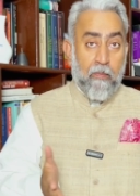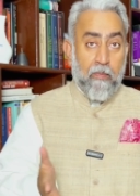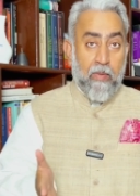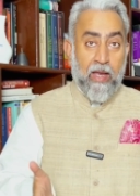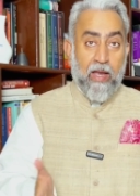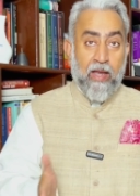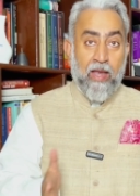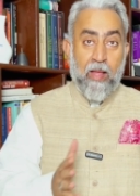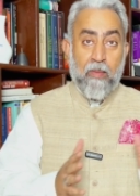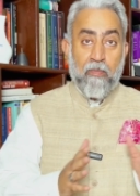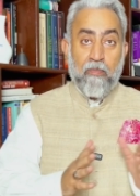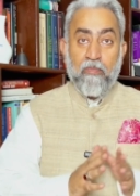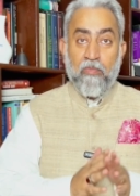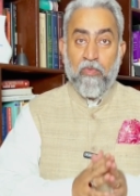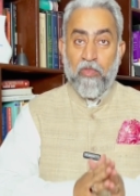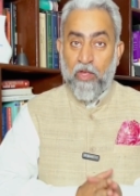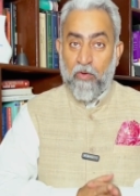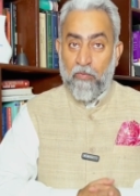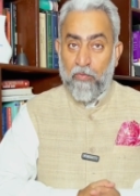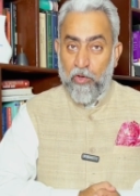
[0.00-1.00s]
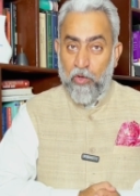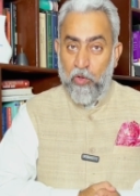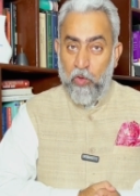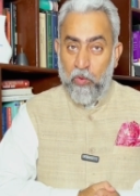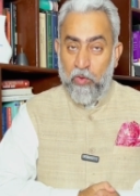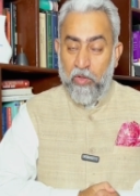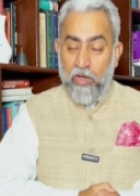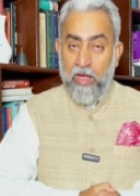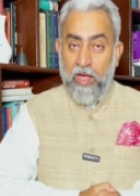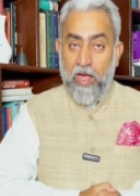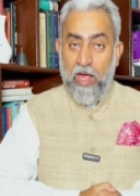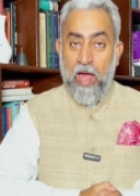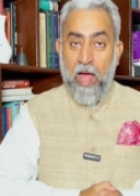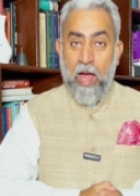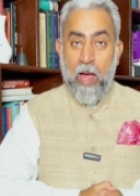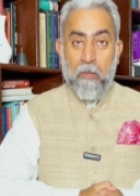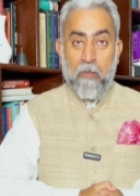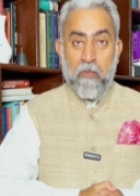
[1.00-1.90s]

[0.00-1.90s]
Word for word: मेरा नाम जफ़र चौधरी है